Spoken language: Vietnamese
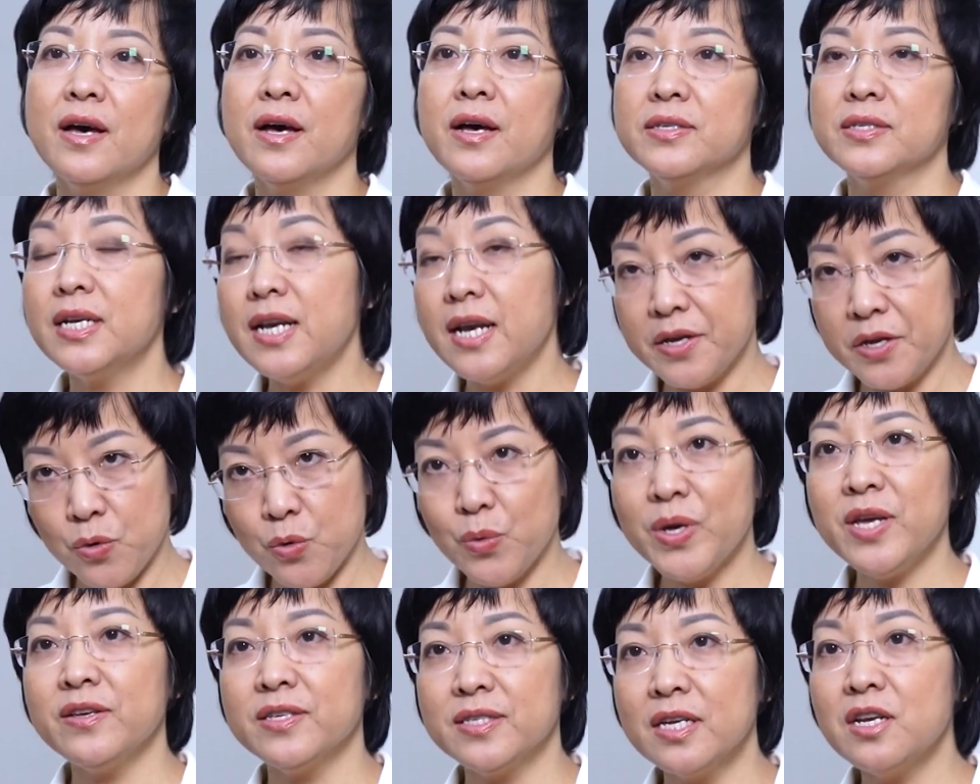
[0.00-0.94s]
à, rất là hữu
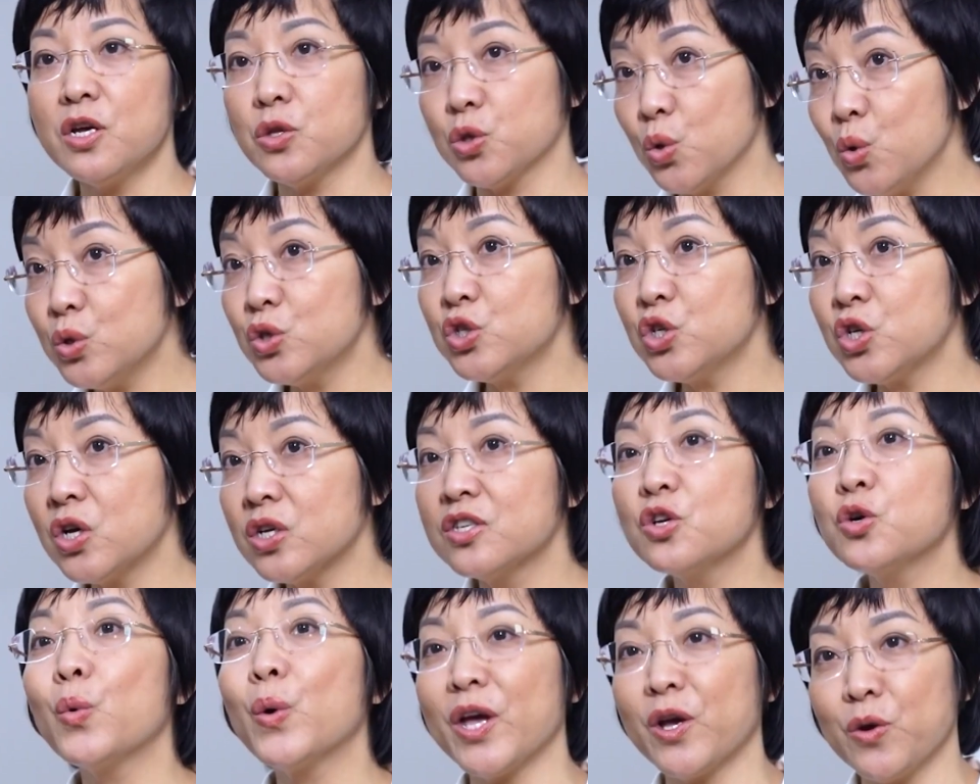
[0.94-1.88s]
ích, rất là tốt cho
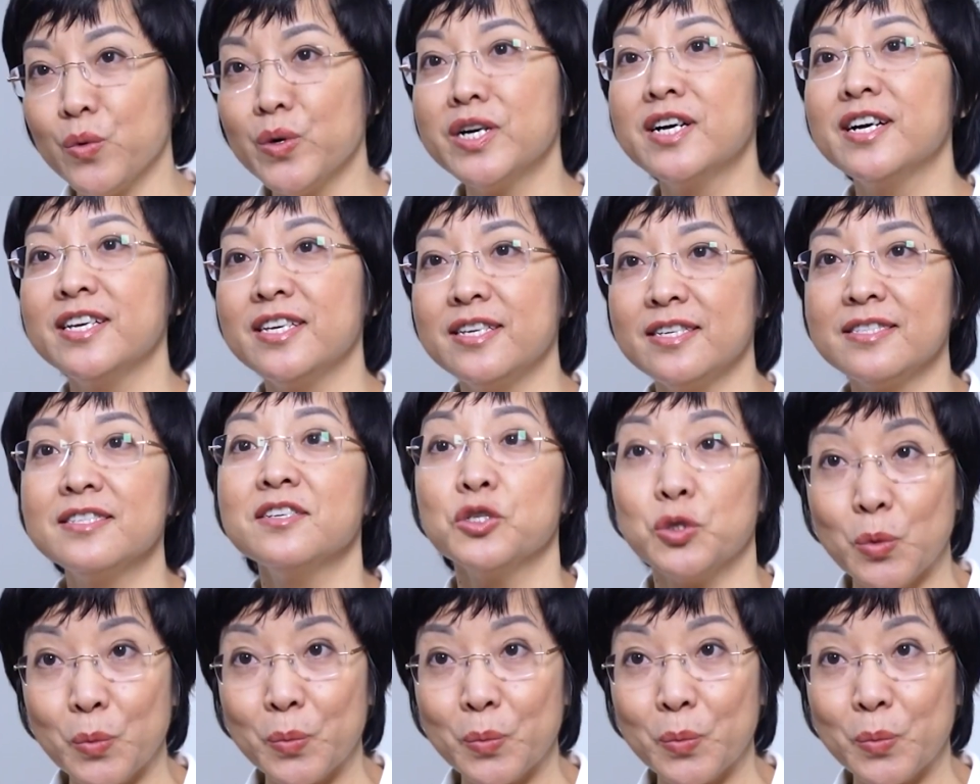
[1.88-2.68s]
sức khỏe của người sử